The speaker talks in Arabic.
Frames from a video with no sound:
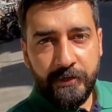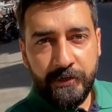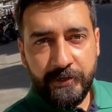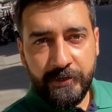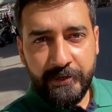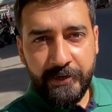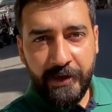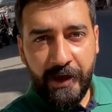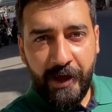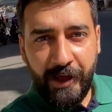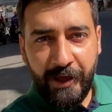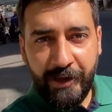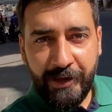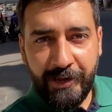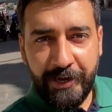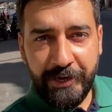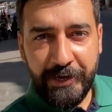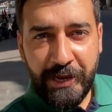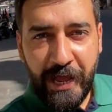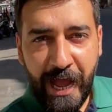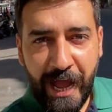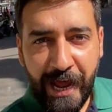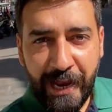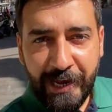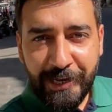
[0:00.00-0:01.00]
يا هلا
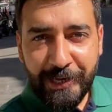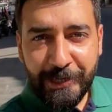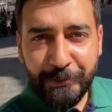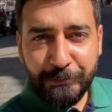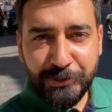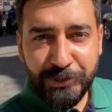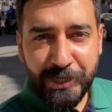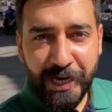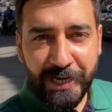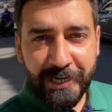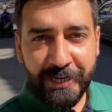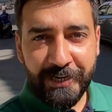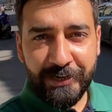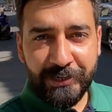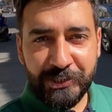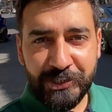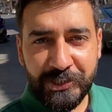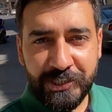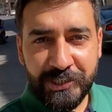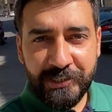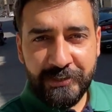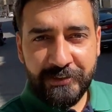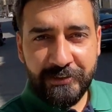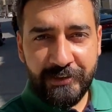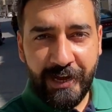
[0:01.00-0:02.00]
احنا حاليا في شارع
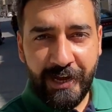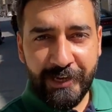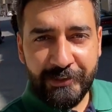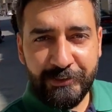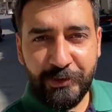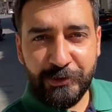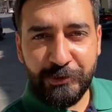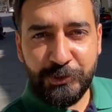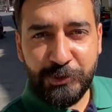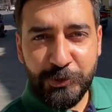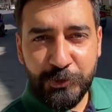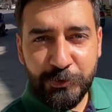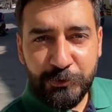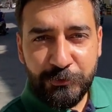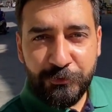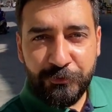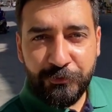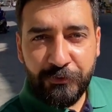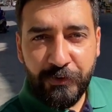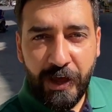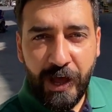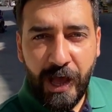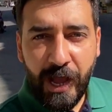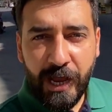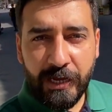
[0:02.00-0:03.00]
الرشيد حتى نشوف
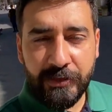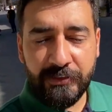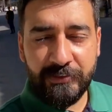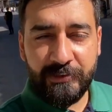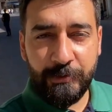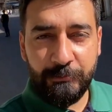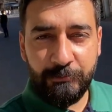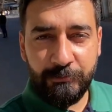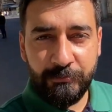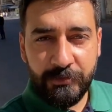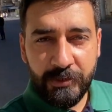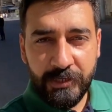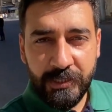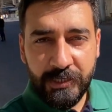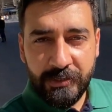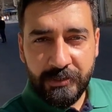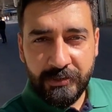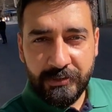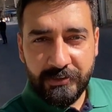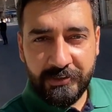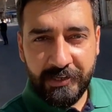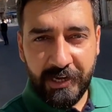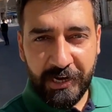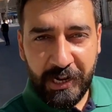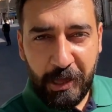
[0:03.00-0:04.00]
اقدم
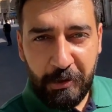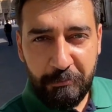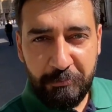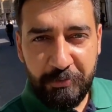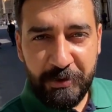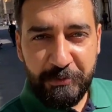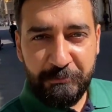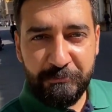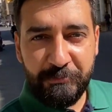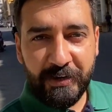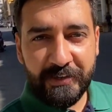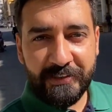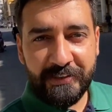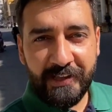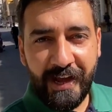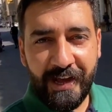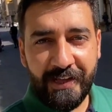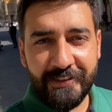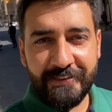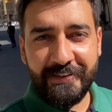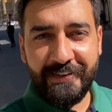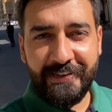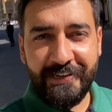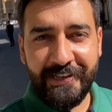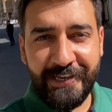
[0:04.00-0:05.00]
درابين
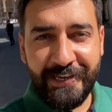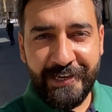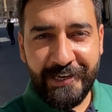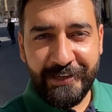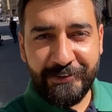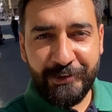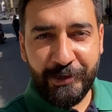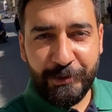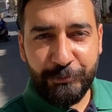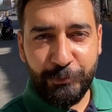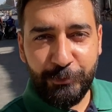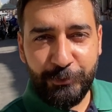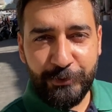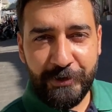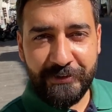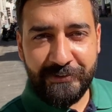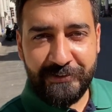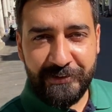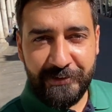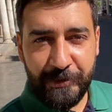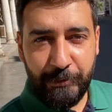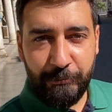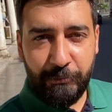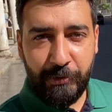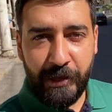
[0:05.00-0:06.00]
بغداد اللي هي دربونه
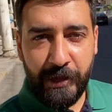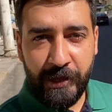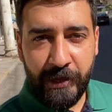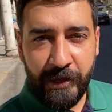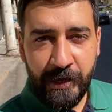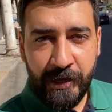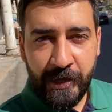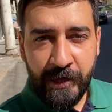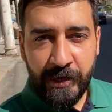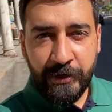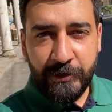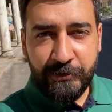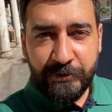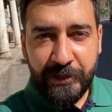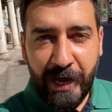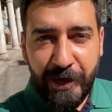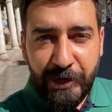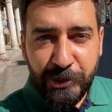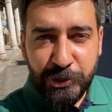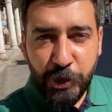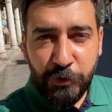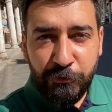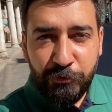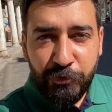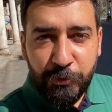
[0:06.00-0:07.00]
النمله تعال
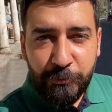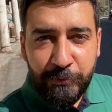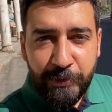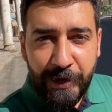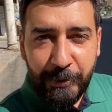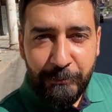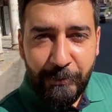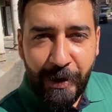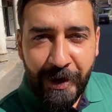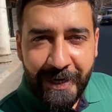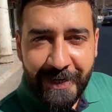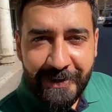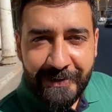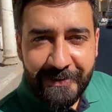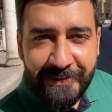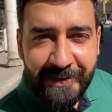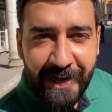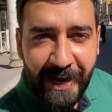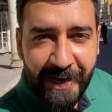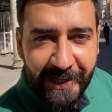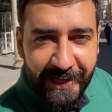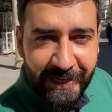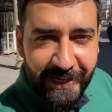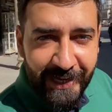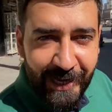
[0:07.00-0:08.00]
اشوفكم الاماكن
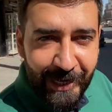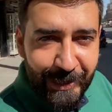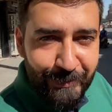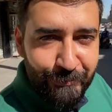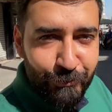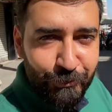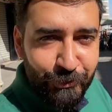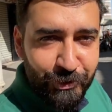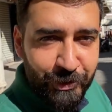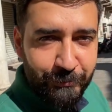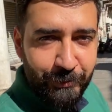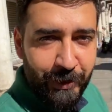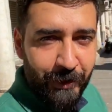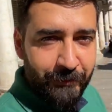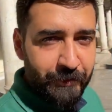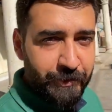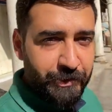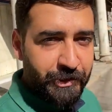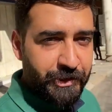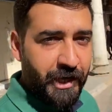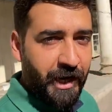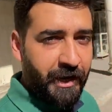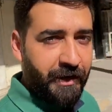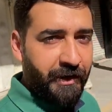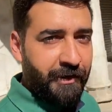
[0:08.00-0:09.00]
التاريخيه اللي موجوده بهذا
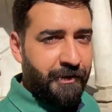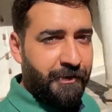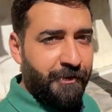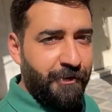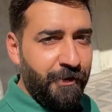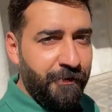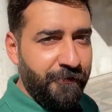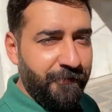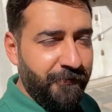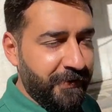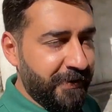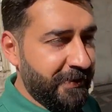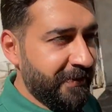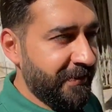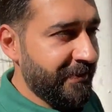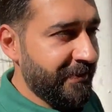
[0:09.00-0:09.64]
الشارع التحفه